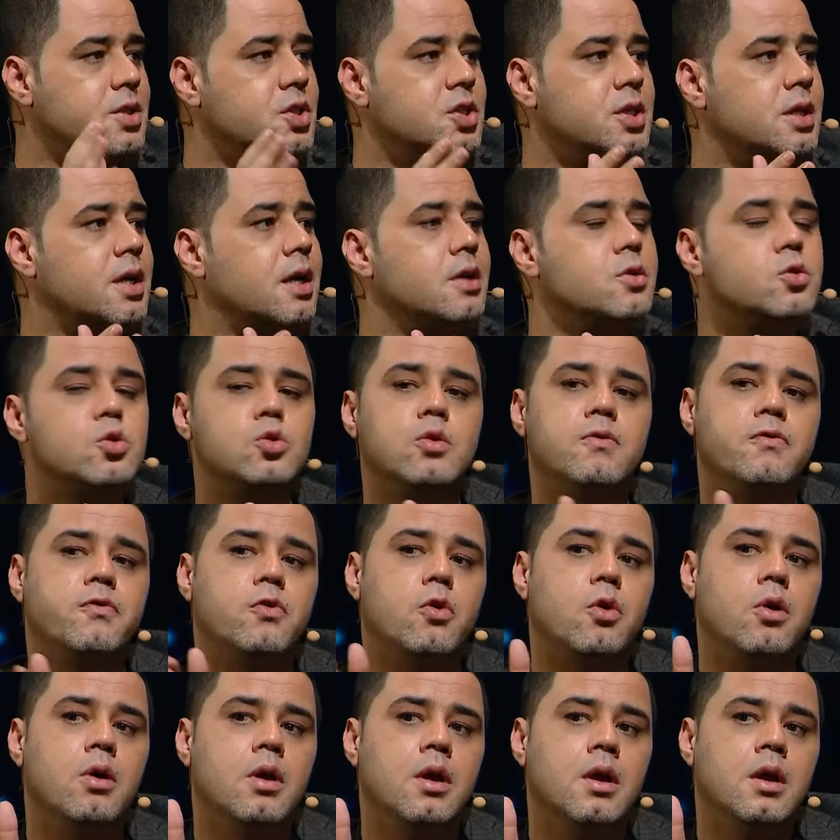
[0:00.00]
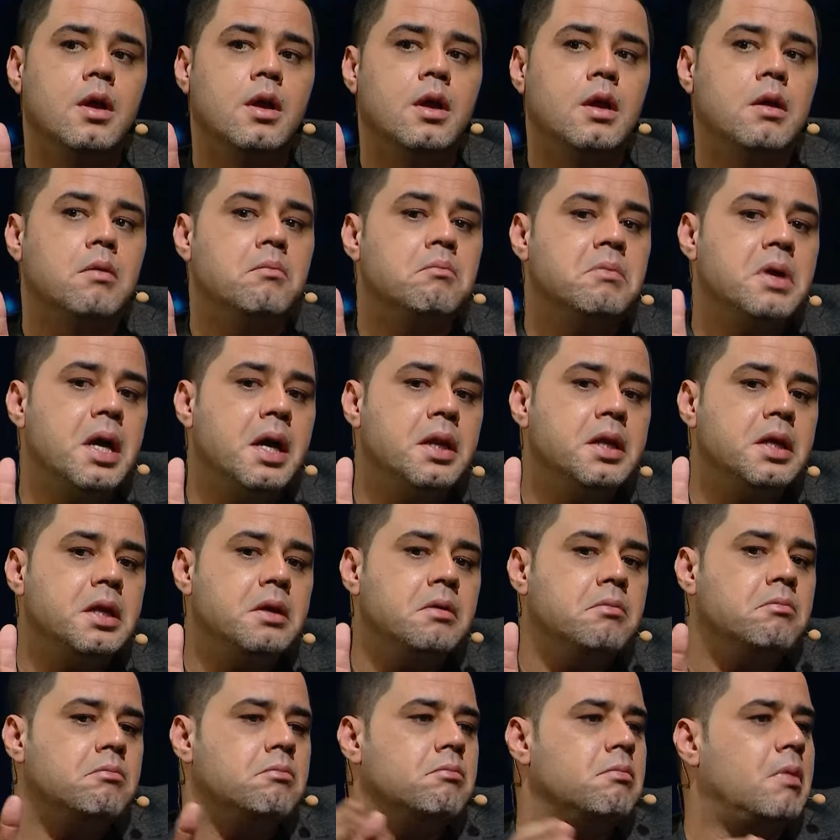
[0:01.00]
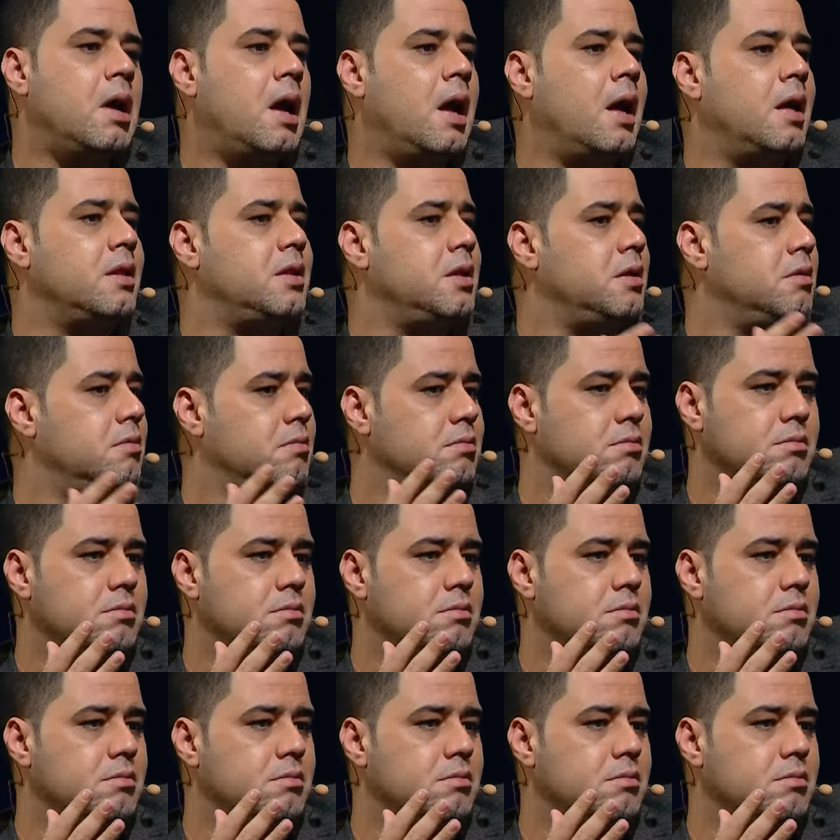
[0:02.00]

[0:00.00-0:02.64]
الشيء كنشوفه يعني عادي